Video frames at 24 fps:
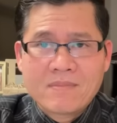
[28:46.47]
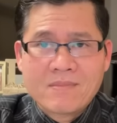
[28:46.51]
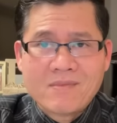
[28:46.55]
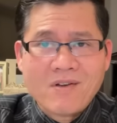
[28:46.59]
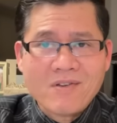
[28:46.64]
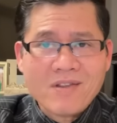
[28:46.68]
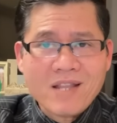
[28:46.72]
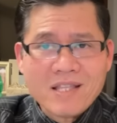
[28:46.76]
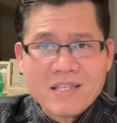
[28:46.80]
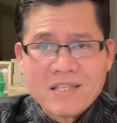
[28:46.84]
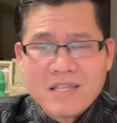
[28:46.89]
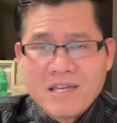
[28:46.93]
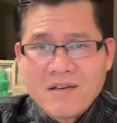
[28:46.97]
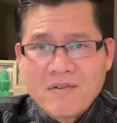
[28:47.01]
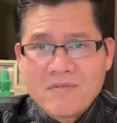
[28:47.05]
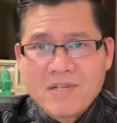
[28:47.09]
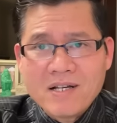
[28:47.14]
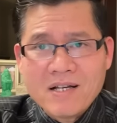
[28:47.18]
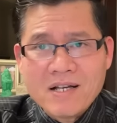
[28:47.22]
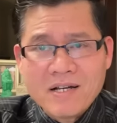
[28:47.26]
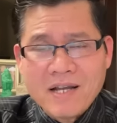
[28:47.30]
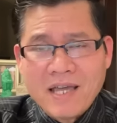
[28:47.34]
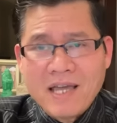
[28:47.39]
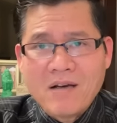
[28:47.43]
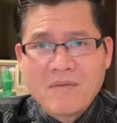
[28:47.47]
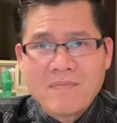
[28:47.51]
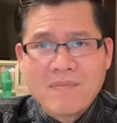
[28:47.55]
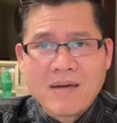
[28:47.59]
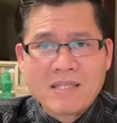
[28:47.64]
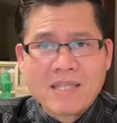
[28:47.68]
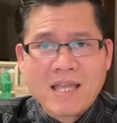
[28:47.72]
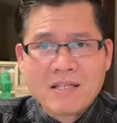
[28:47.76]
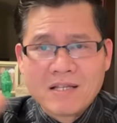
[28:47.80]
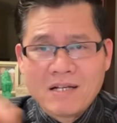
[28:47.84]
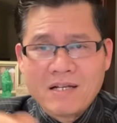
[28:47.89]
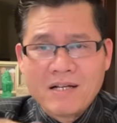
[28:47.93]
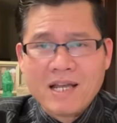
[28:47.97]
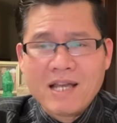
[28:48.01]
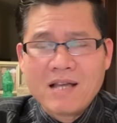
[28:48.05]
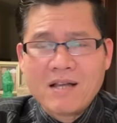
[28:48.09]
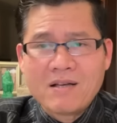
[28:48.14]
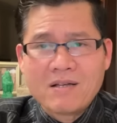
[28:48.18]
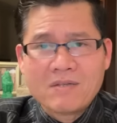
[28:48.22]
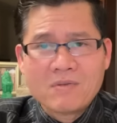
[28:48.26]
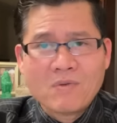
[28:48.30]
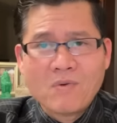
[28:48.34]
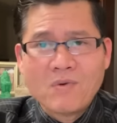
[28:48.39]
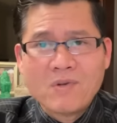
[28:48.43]
có rất nhiều những cái điều mà thật sự đó
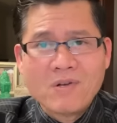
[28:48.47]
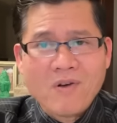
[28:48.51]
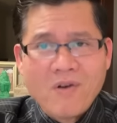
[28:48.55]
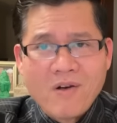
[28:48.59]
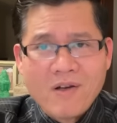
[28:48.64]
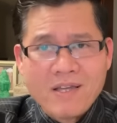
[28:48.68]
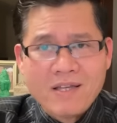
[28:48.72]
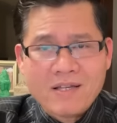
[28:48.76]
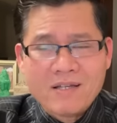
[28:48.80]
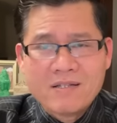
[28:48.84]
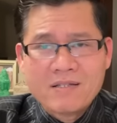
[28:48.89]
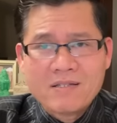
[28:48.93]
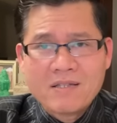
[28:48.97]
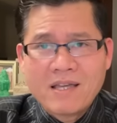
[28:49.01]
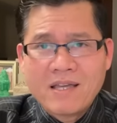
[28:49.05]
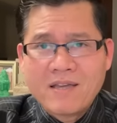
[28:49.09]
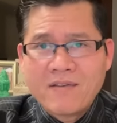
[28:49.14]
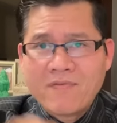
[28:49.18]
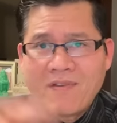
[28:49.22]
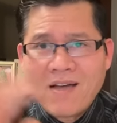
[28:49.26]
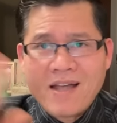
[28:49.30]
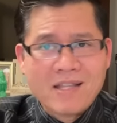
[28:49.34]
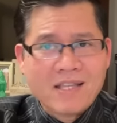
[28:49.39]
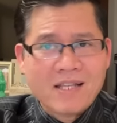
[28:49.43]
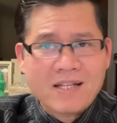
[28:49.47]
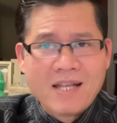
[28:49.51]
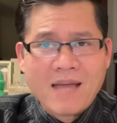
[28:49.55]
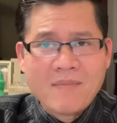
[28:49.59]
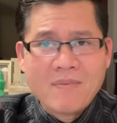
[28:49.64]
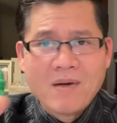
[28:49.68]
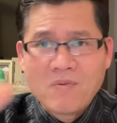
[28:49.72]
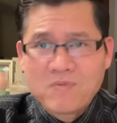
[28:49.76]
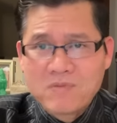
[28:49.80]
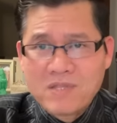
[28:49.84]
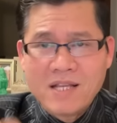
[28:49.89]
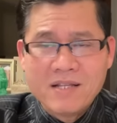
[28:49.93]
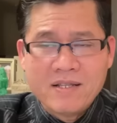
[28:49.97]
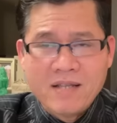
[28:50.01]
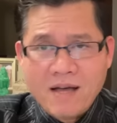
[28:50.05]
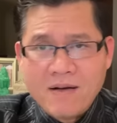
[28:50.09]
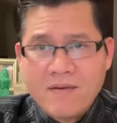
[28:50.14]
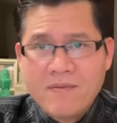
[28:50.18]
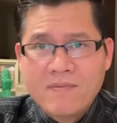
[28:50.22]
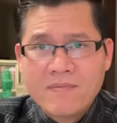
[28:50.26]
tôi nói thì fan Thiền Nam không tin đâu